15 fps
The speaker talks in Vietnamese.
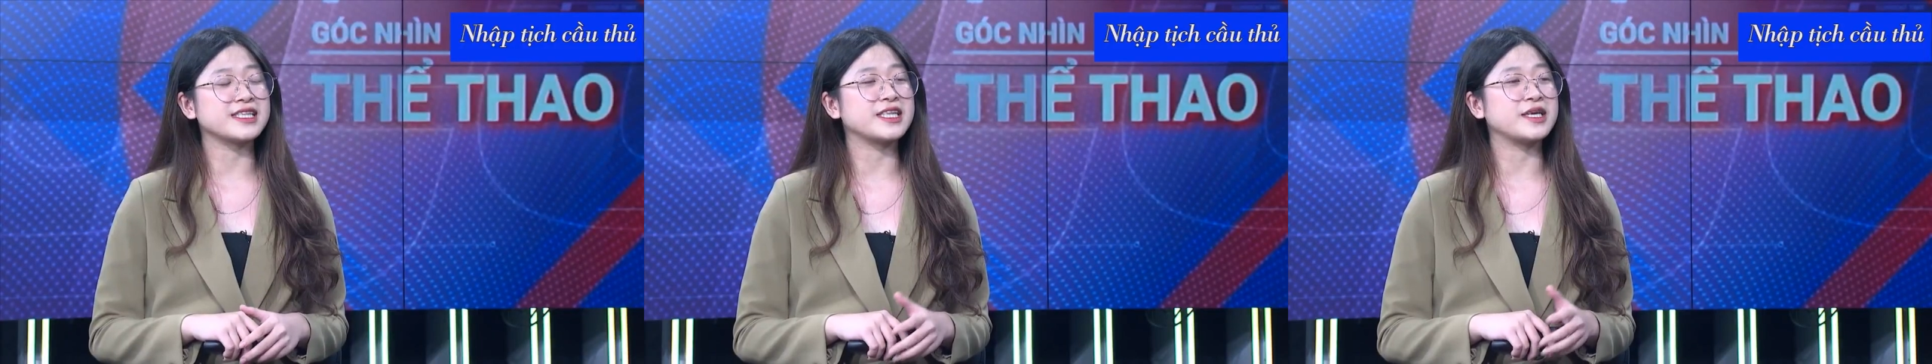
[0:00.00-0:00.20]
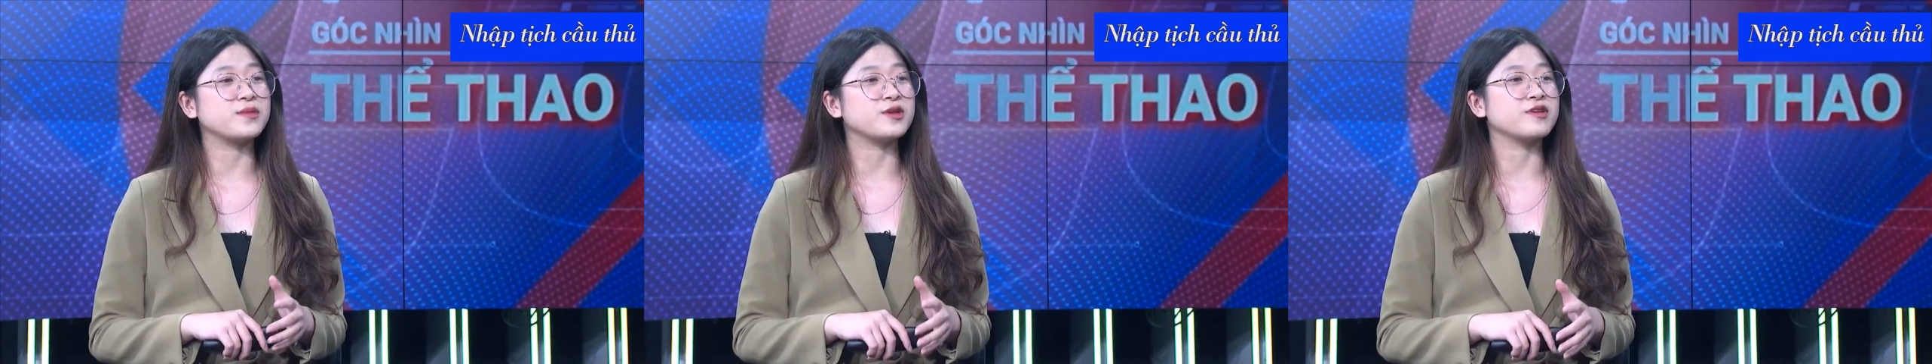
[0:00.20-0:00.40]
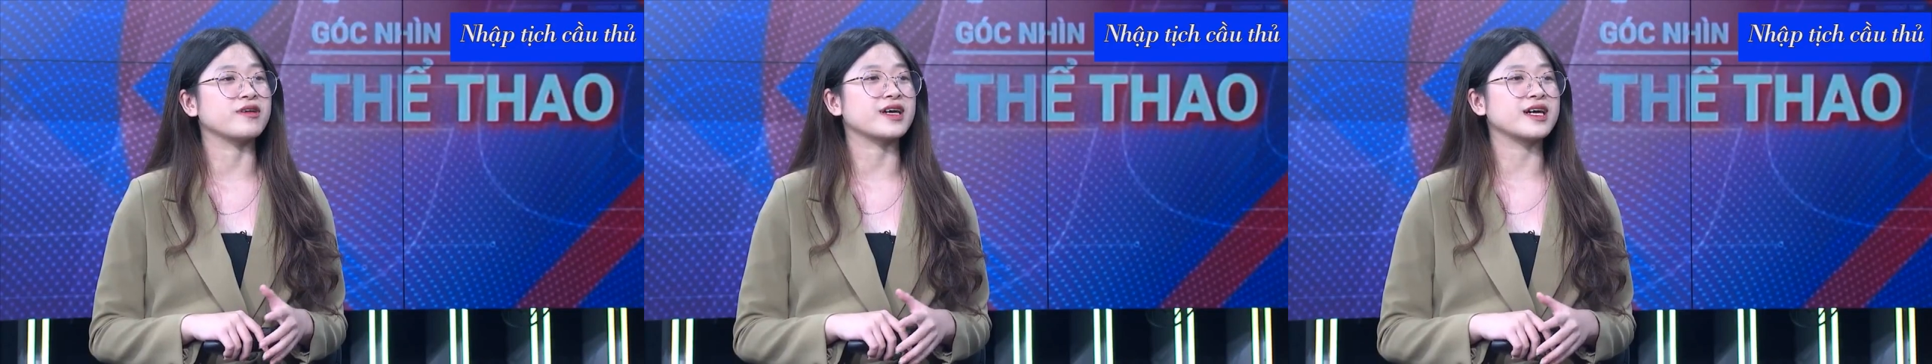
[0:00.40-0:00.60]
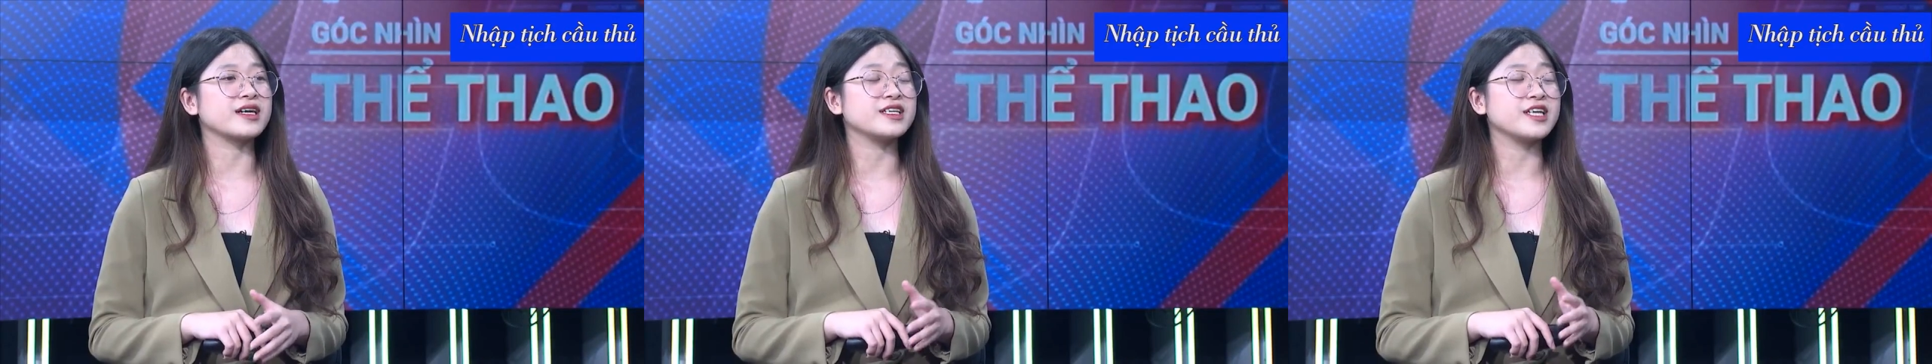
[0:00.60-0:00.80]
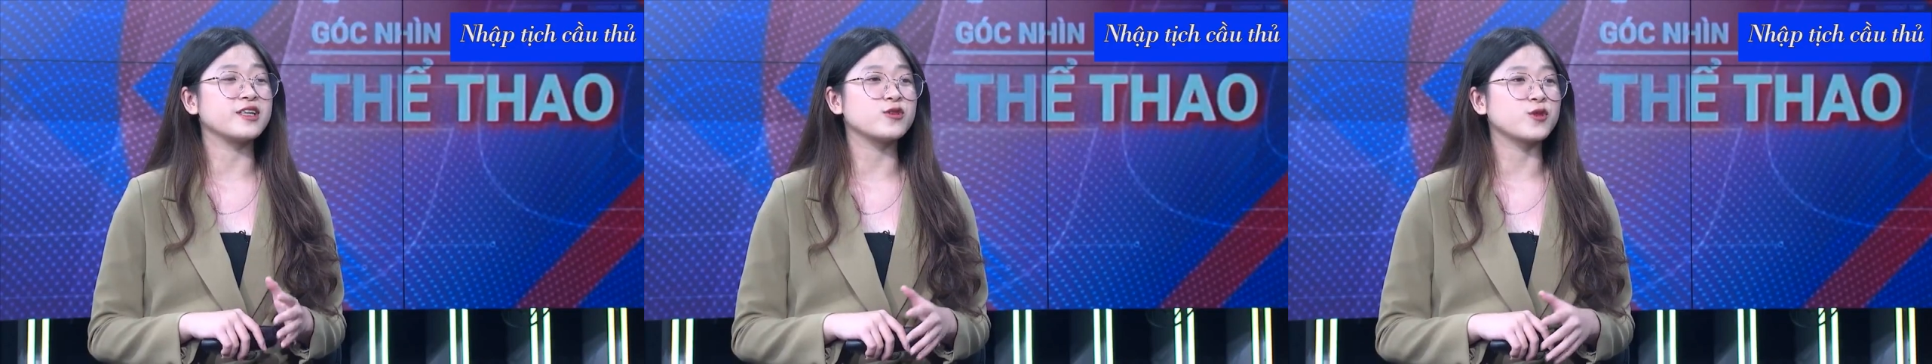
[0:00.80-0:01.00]
sẽ tìm được
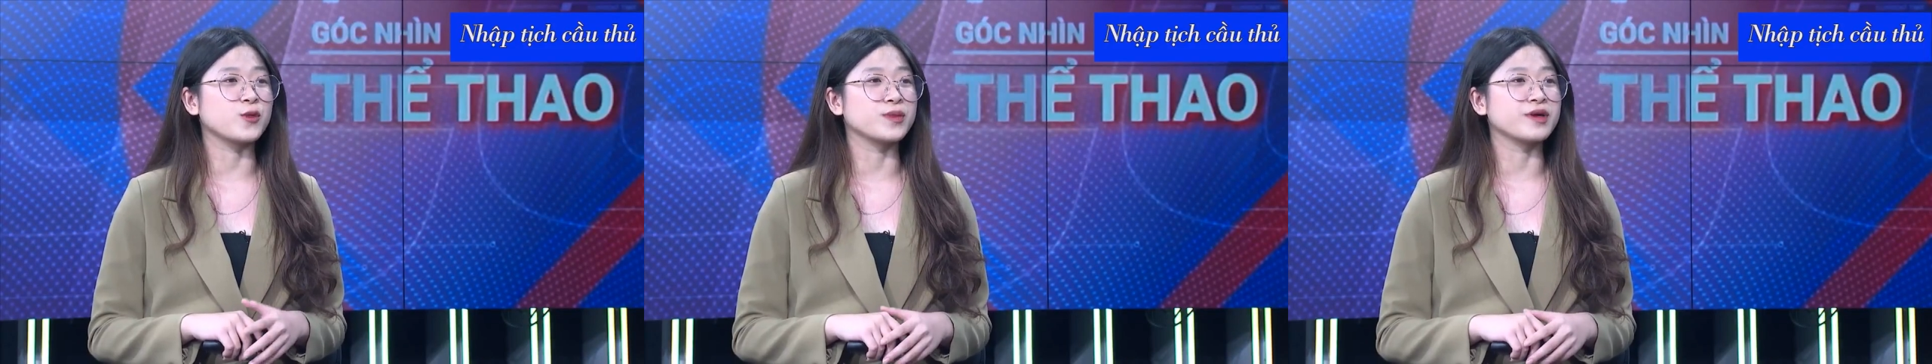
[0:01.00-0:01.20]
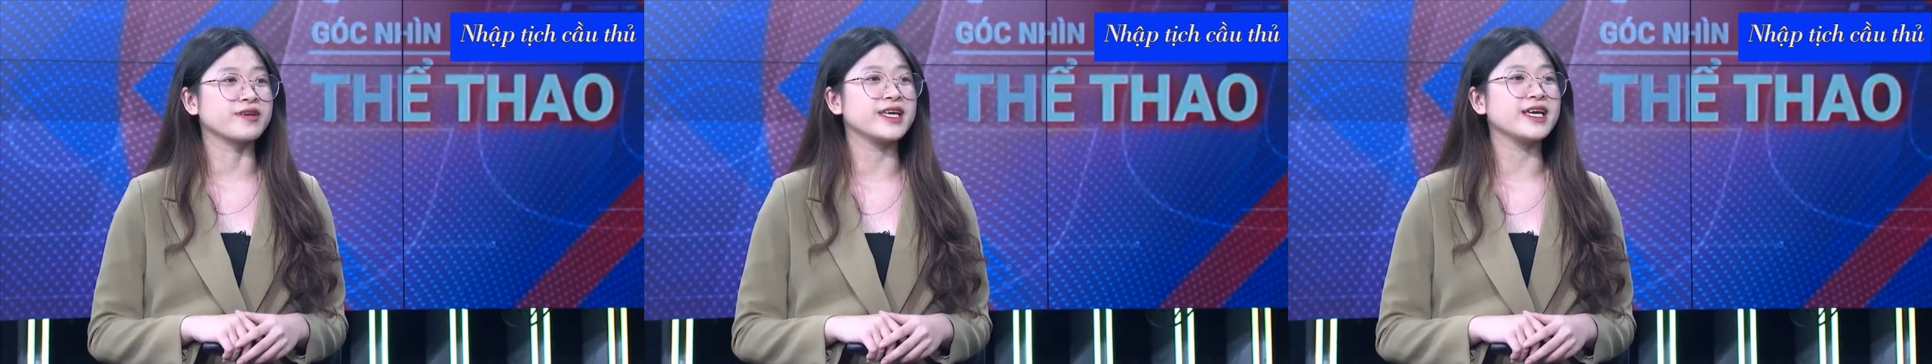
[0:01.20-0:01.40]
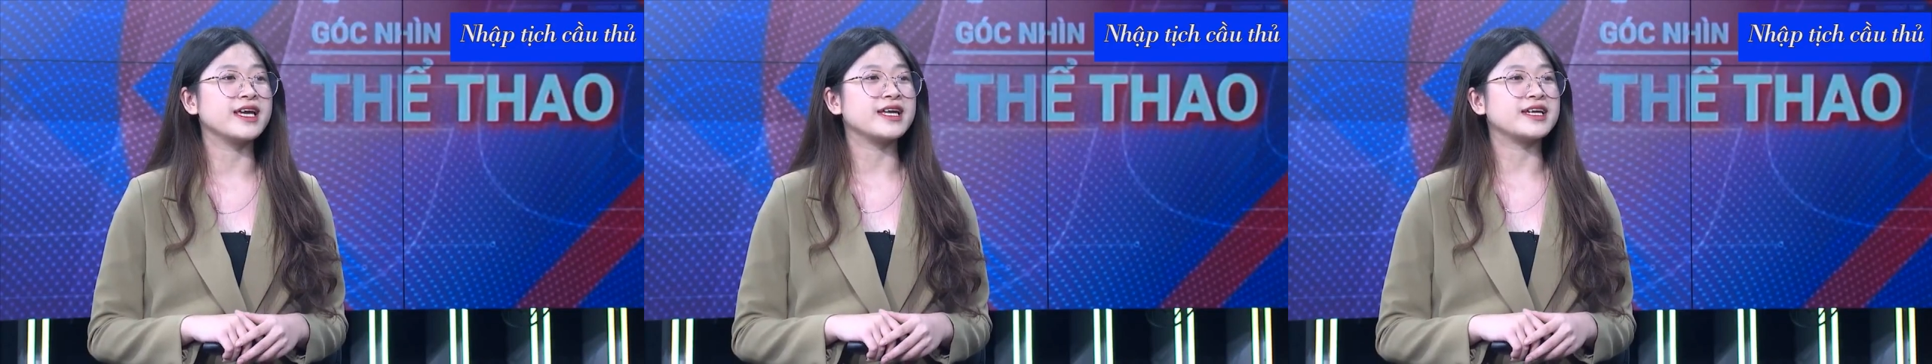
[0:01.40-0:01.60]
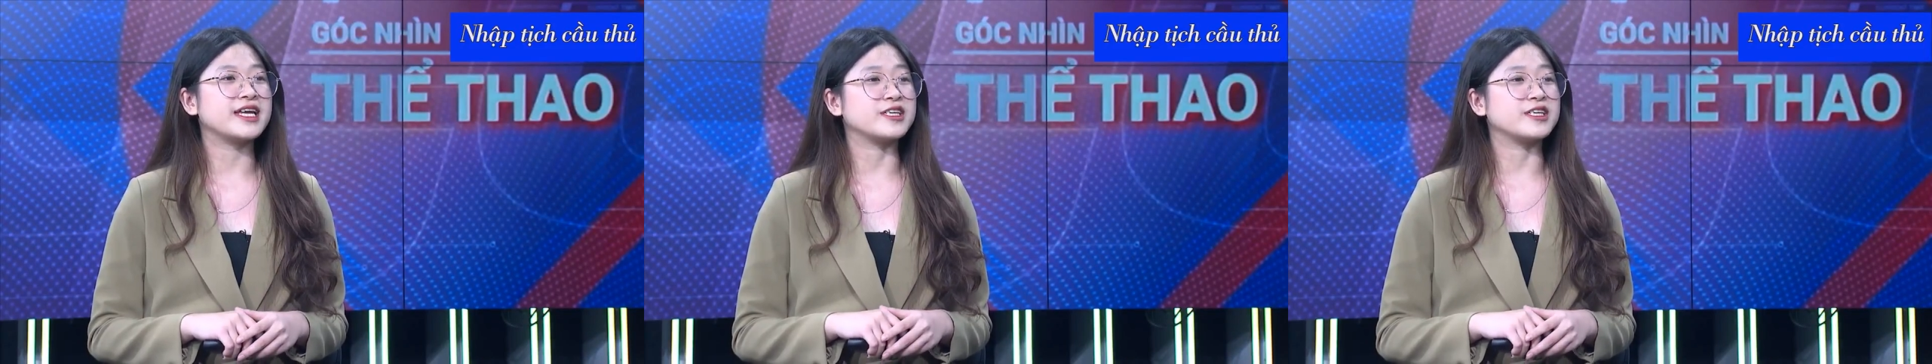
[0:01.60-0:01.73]
các nhân tố mới